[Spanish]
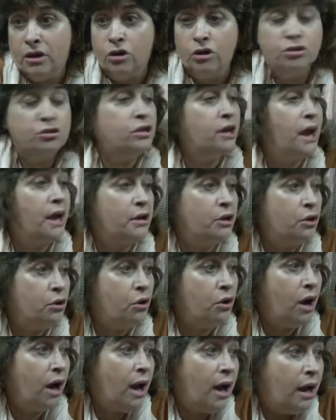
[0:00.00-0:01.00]

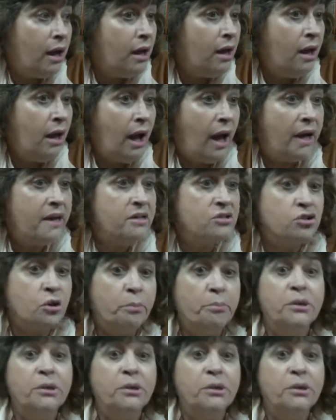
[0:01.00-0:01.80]
contrario a, eso.